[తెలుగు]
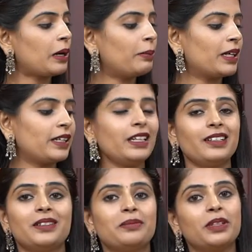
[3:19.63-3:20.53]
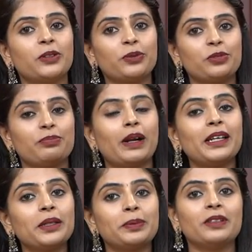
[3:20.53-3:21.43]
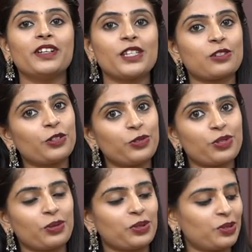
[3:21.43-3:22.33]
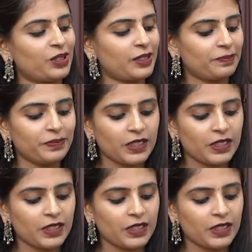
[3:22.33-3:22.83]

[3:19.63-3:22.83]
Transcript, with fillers: కాబట్టి మీకు మల్టిపుల్ వేస్లో యూజ్ అవుతుంది